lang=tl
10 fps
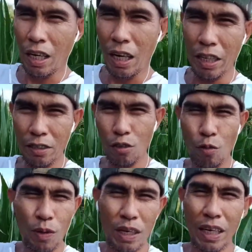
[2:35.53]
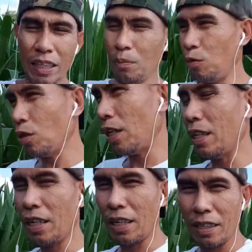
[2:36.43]
ay sobrang kati po
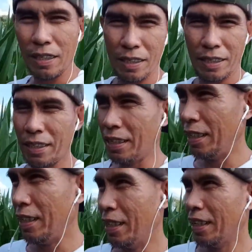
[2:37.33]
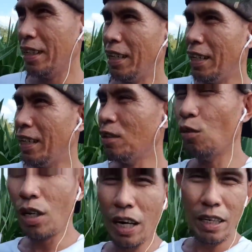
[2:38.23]
talaga kaya
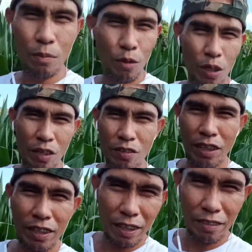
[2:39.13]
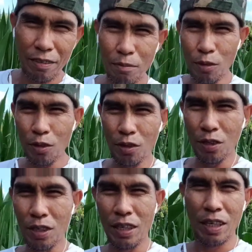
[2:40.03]
kung kaya mong tiisin tiisin mo
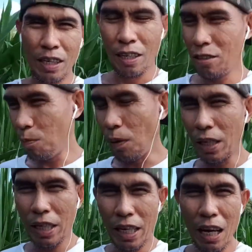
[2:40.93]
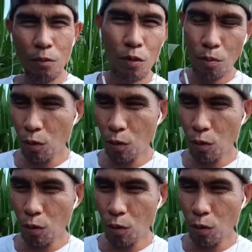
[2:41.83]
kasi pag kinamot